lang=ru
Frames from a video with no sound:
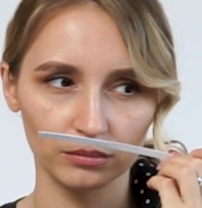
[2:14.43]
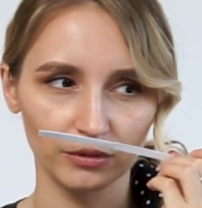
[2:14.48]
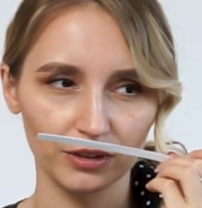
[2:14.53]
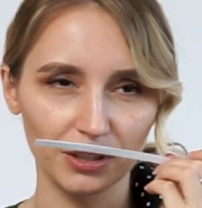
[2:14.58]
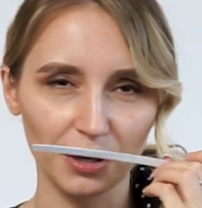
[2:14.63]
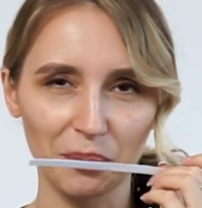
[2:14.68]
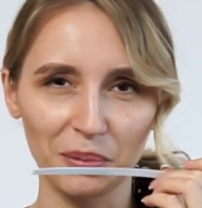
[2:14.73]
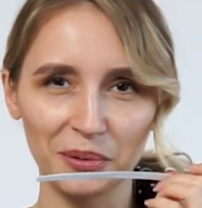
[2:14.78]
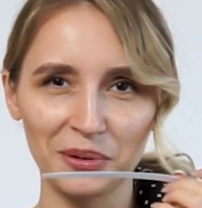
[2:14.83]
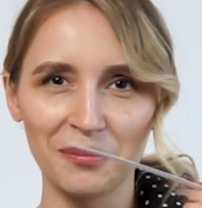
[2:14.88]

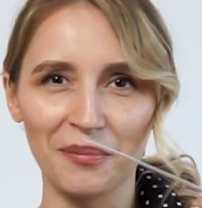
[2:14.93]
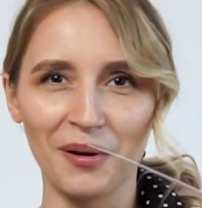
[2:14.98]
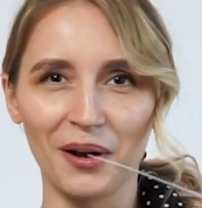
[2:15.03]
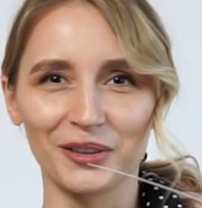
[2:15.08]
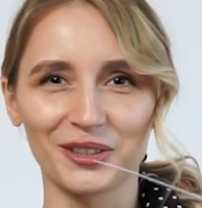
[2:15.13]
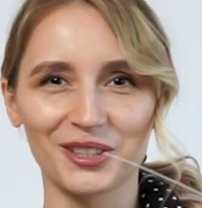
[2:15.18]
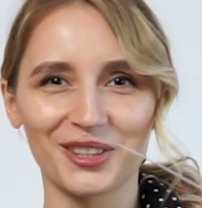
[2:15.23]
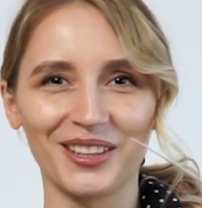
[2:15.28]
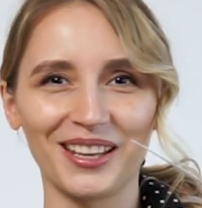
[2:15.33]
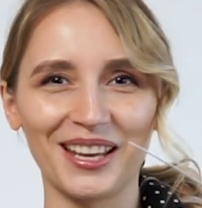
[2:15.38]
все
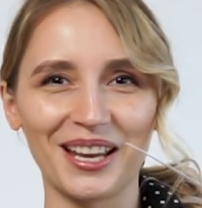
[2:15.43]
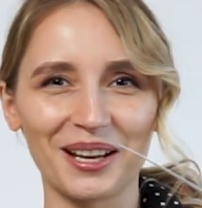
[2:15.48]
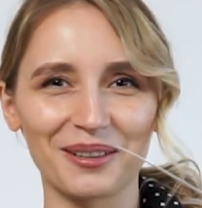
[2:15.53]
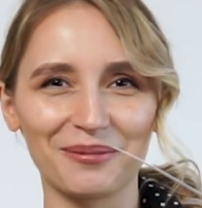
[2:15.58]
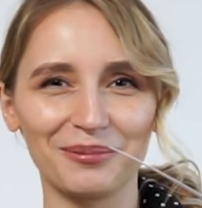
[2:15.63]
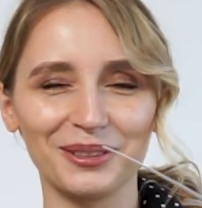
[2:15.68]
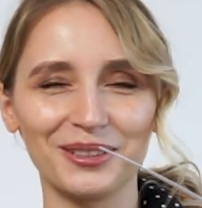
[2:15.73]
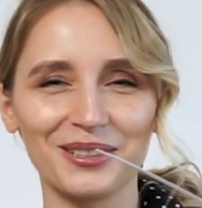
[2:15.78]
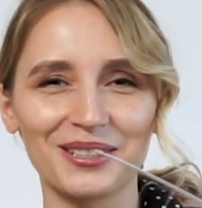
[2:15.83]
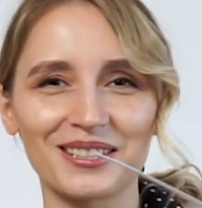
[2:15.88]
понимают, что я
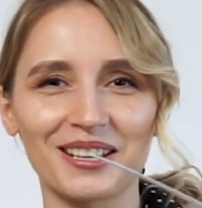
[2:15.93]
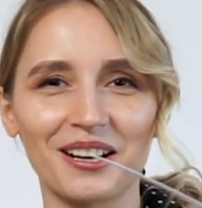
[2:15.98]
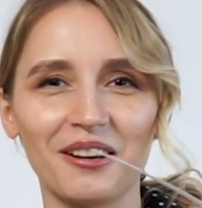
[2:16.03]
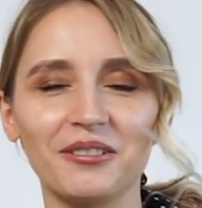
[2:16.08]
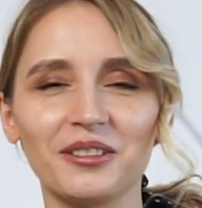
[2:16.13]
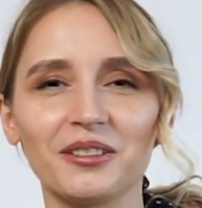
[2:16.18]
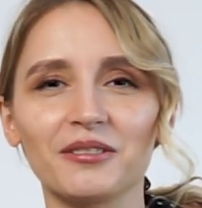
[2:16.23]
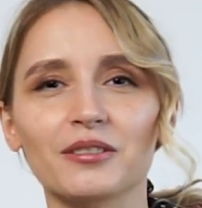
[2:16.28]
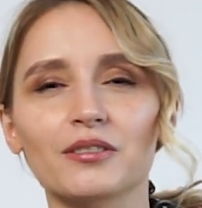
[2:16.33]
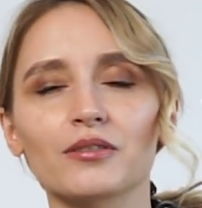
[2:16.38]
их буду
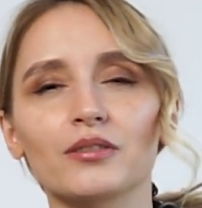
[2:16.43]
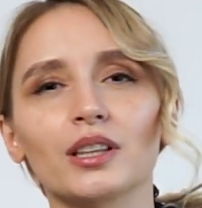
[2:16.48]
сравнивать.